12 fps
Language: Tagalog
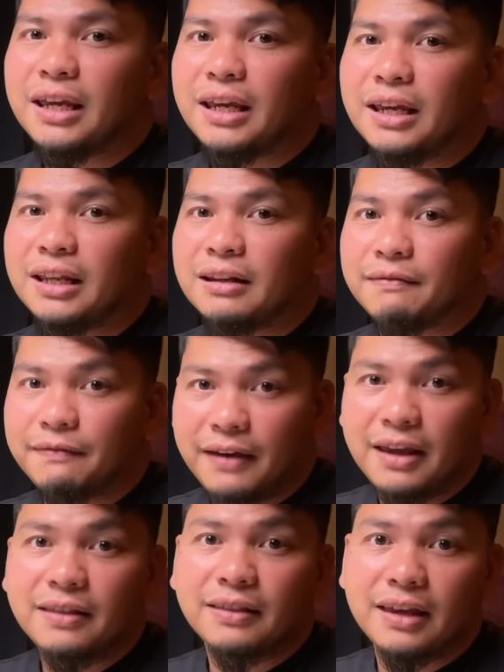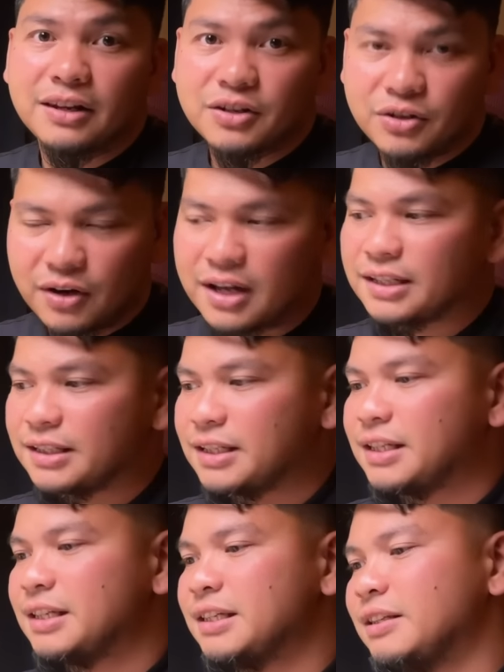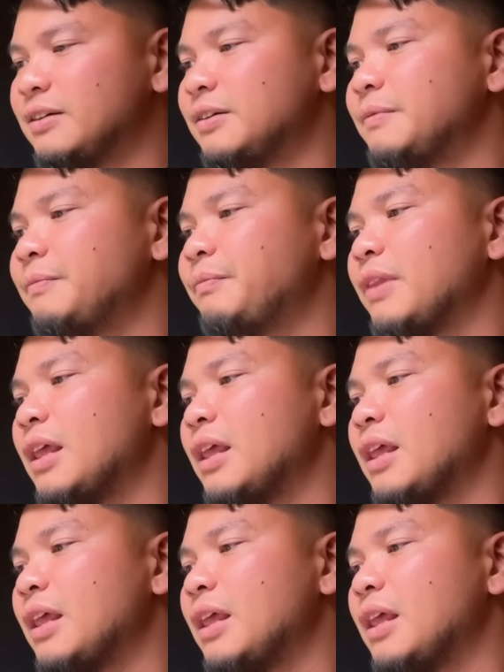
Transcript: in faith and trust, no?